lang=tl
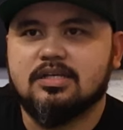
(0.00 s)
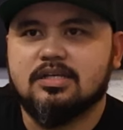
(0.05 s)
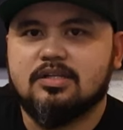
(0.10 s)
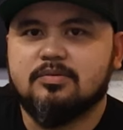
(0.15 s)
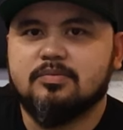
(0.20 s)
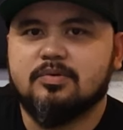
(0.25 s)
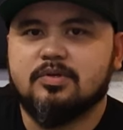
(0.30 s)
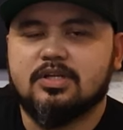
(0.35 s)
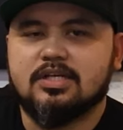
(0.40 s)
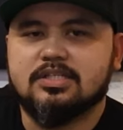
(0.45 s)

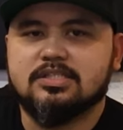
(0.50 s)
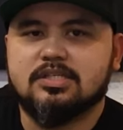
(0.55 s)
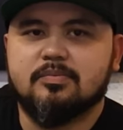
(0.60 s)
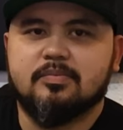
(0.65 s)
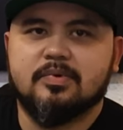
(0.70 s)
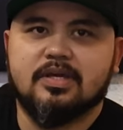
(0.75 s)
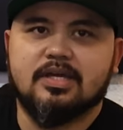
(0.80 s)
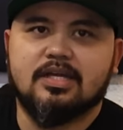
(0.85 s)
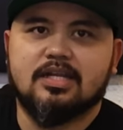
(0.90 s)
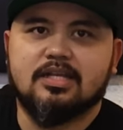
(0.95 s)
alam yun, nasa
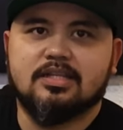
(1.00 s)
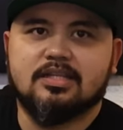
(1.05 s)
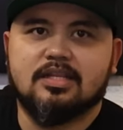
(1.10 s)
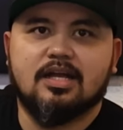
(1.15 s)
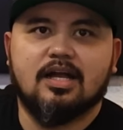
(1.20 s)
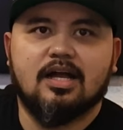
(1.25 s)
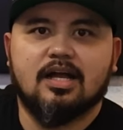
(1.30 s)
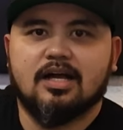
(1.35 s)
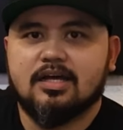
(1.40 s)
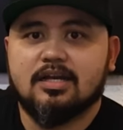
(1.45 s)
parent,
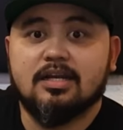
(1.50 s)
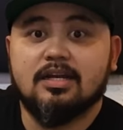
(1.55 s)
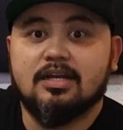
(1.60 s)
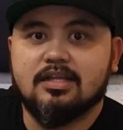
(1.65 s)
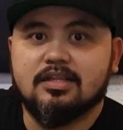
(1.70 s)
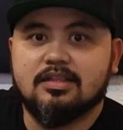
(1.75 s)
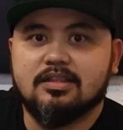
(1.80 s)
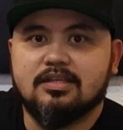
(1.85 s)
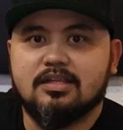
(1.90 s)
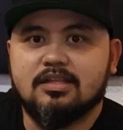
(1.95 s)

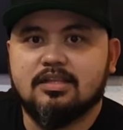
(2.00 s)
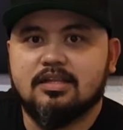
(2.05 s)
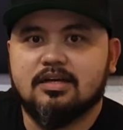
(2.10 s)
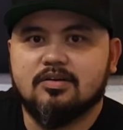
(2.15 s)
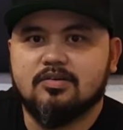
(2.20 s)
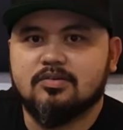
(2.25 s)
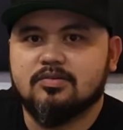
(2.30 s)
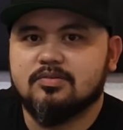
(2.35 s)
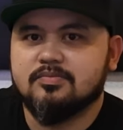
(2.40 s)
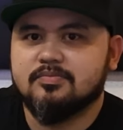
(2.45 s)
nakaka-relate din
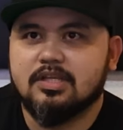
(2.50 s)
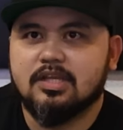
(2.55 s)
ako.